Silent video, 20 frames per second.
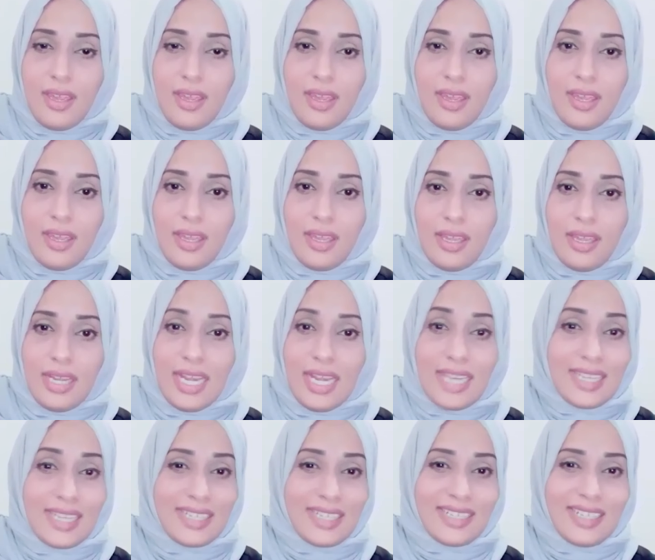آه،
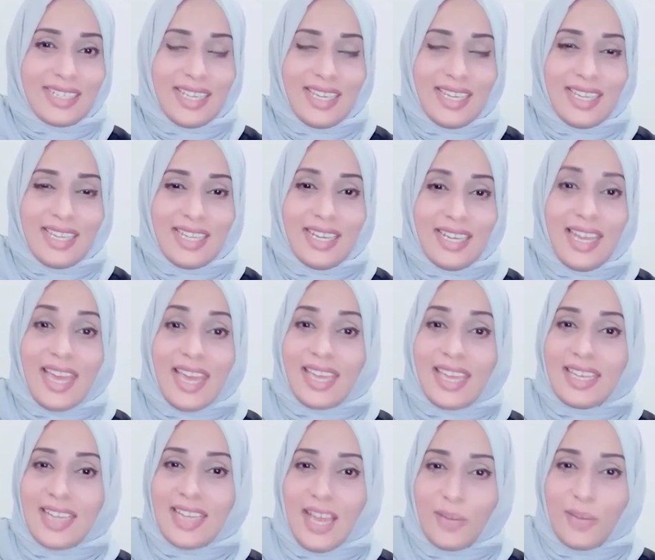لكن آه، لا
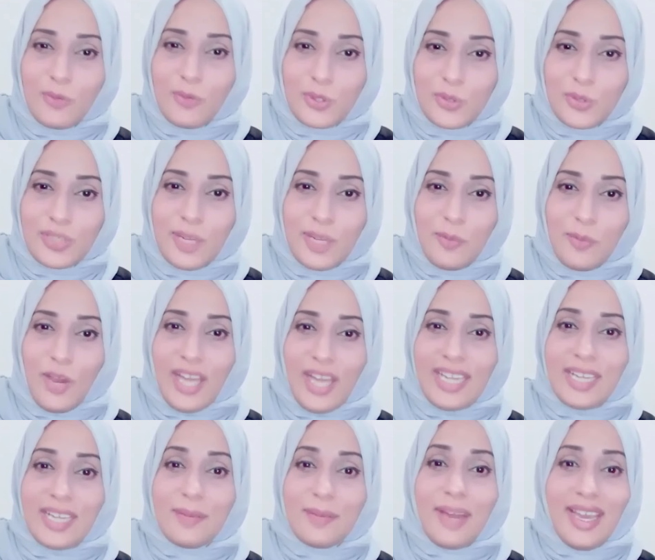غنى عن وجود
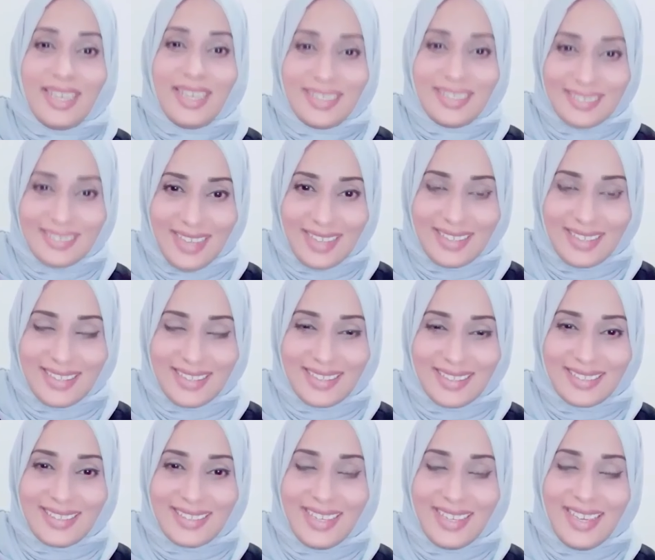المعلم على التأكيد
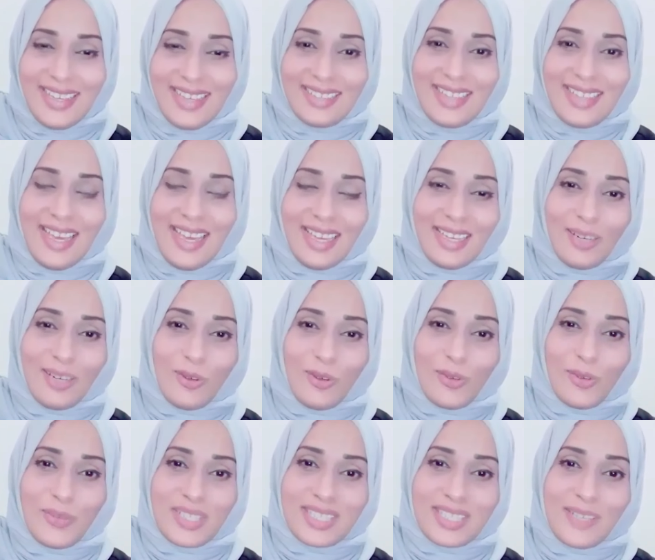داخل
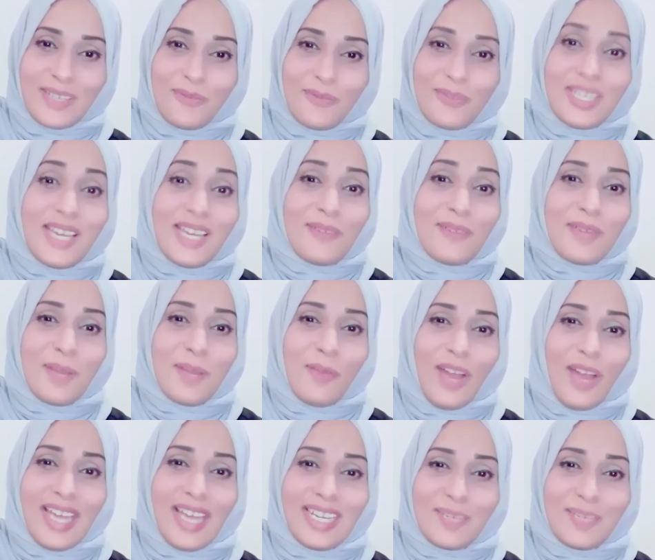الغرفة الصفية
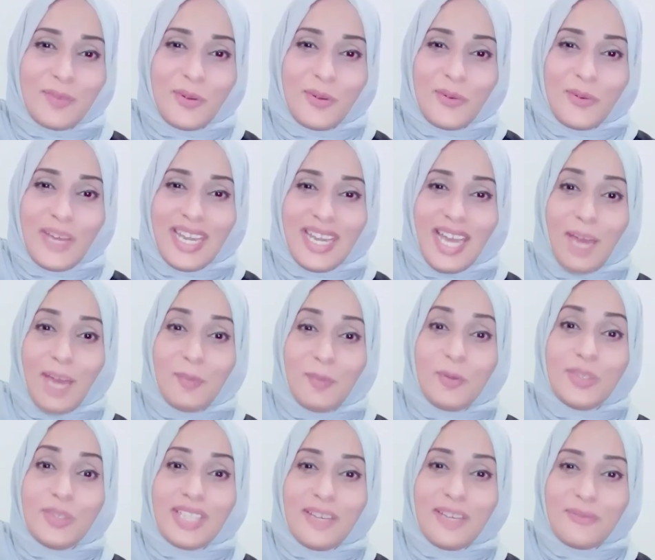فالمعلم هو
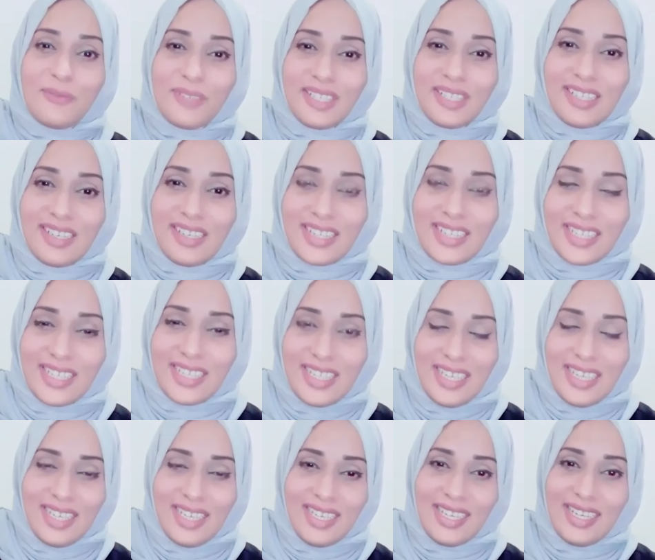العمود الفقري
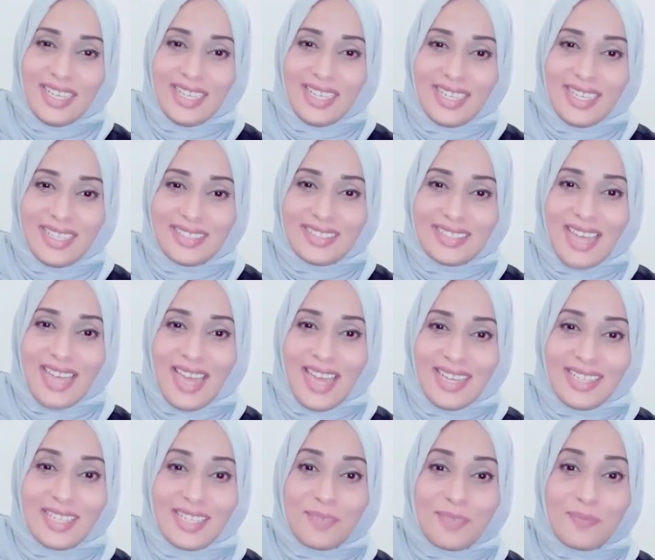
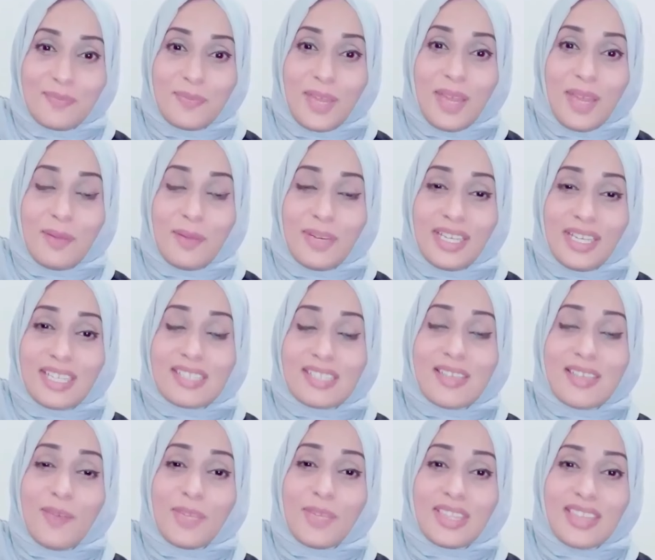للتعليم
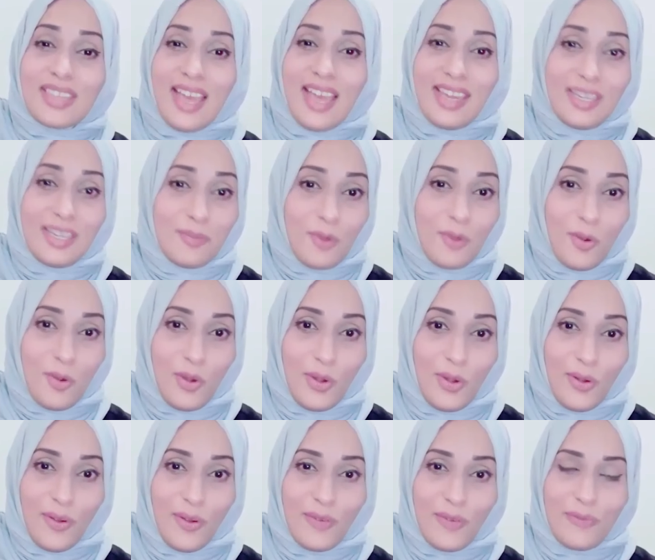لنظام التعليم
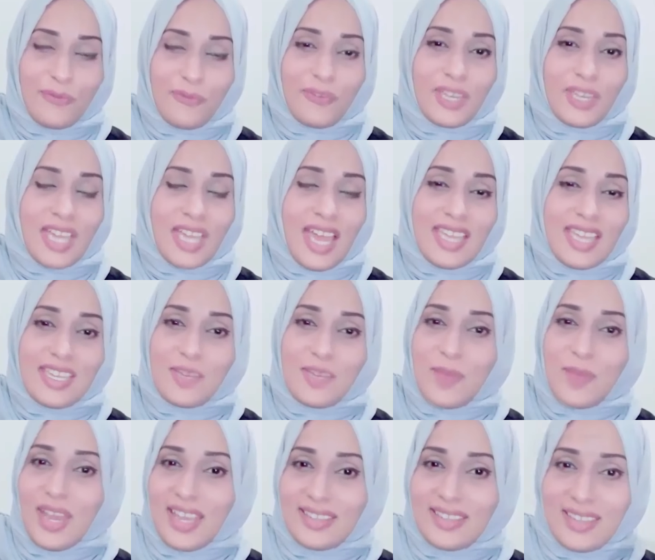كله في أي
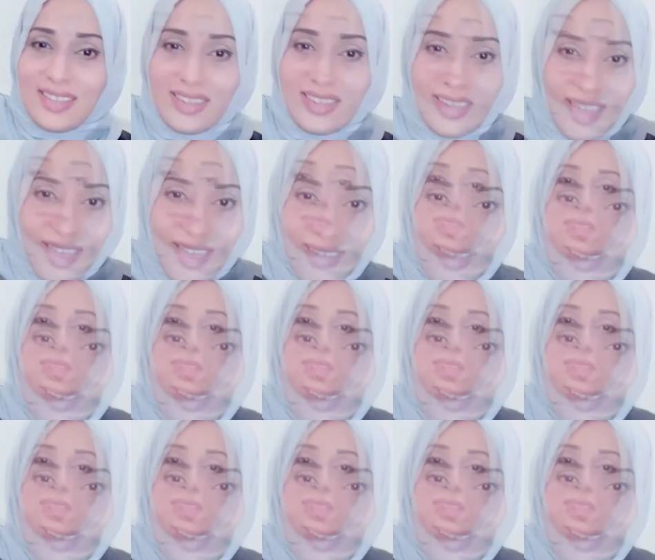بلد كان